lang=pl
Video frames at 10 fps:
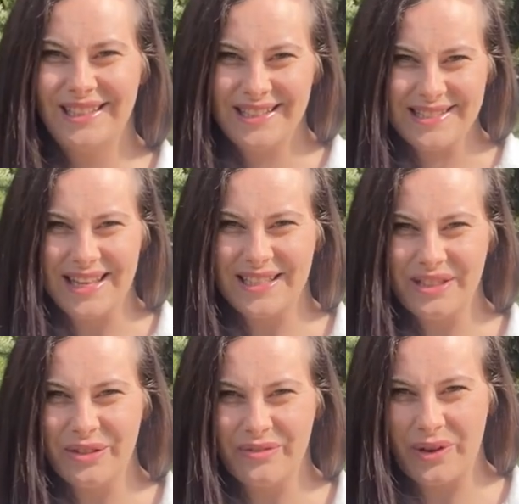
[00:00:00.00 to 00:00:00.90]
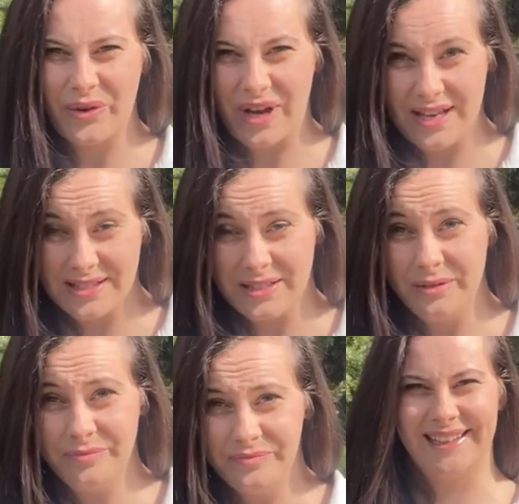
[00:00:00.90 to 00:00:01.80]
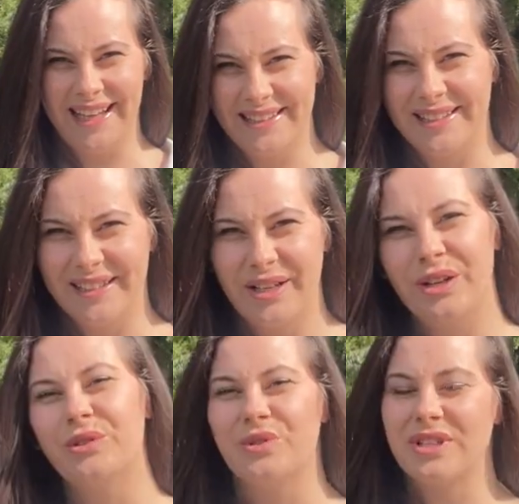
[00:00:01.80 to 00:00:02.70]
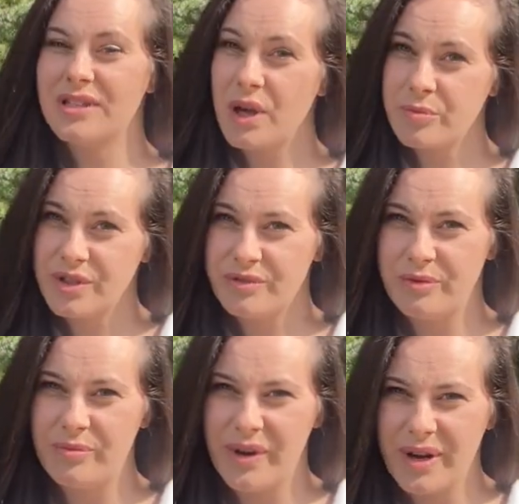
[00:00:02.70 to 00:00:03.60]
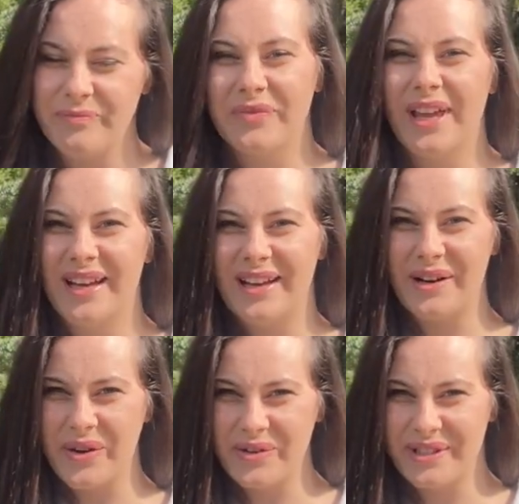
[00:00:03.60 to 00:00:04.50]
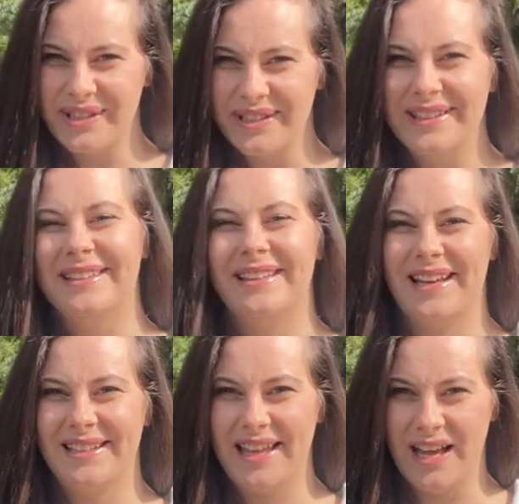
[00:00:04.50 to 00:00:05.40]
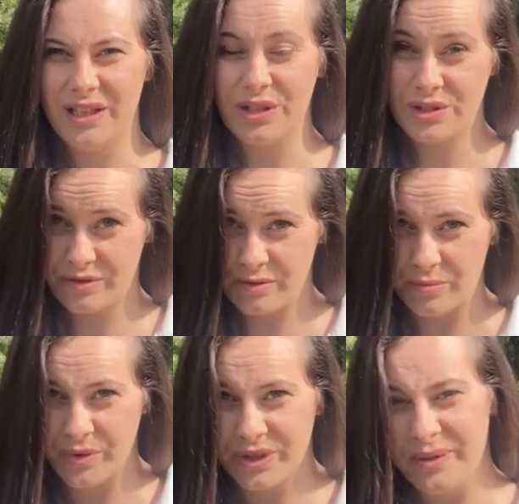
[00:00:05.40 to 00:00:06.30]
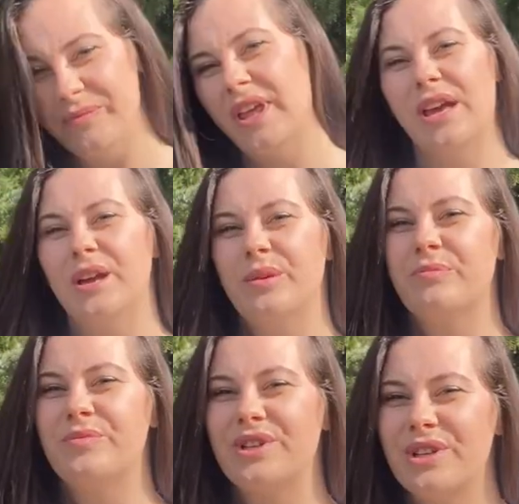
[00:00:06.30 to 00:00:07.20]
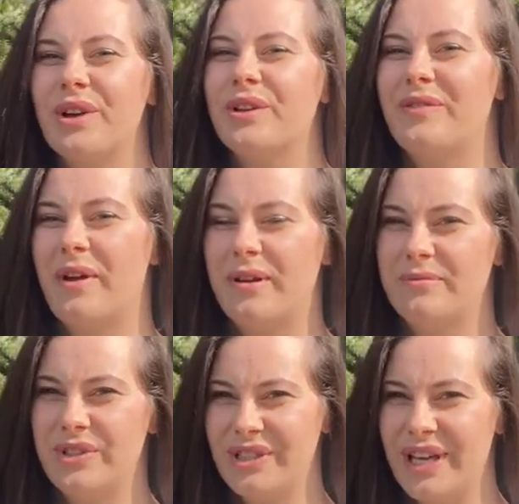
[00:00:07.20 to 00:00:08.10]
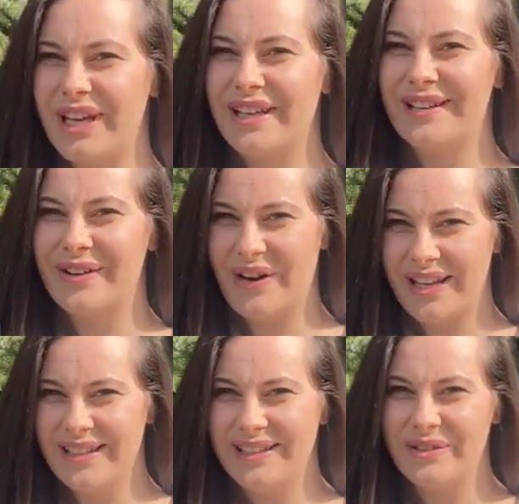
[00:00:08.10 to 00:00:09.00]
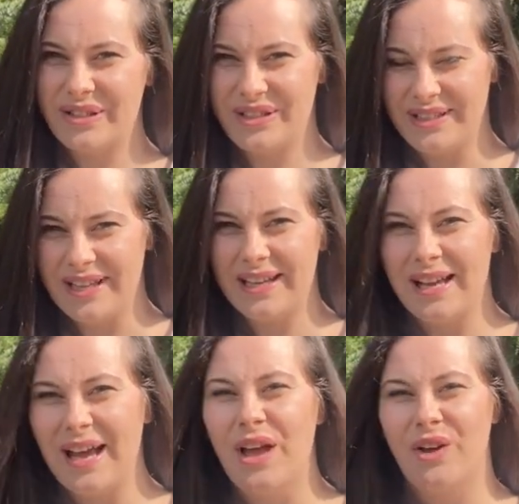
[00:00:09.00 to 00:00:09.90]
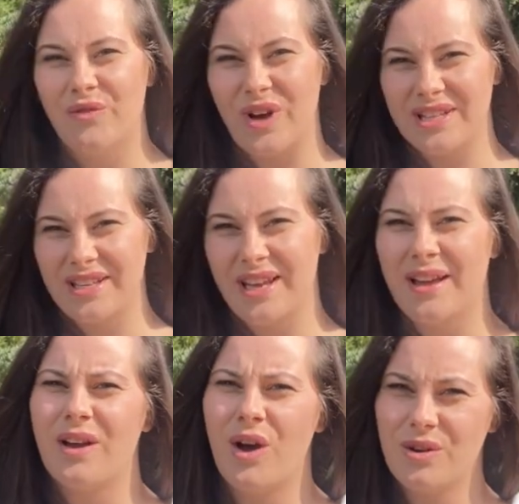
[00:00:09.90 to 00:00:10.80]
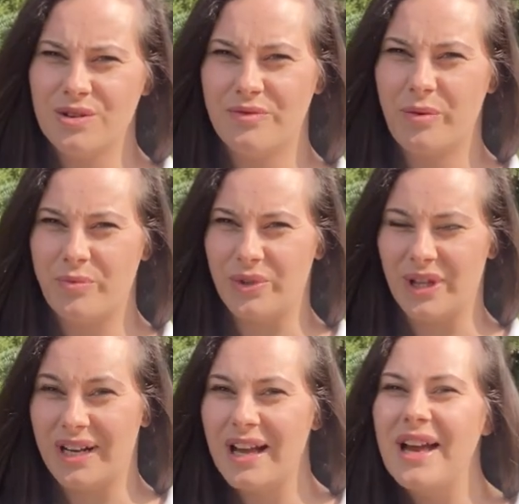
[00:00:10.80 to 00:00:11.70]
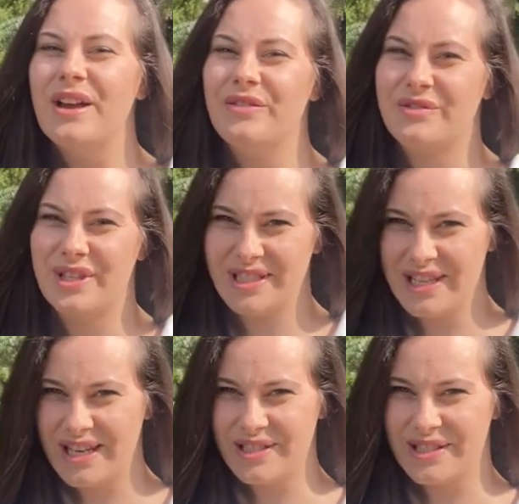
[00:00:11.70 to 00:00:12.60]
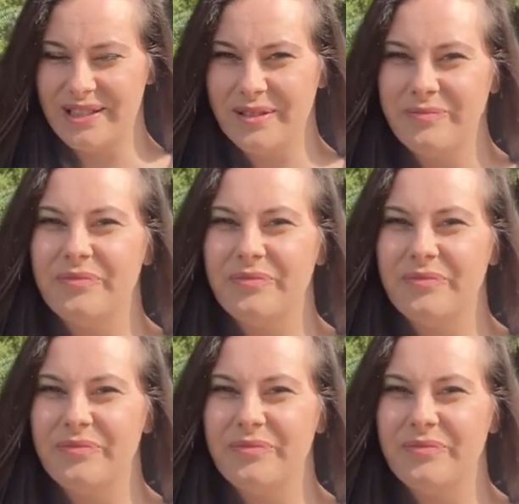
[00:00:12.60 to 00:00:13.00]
i sadzi nowe okazy. Dla tych, którzy stoją przed wyborem roślin na idealny żywopłot, przygotowałam dzisiaj kolejny odcinek właśnie o żywopłotach. Wcześniejszy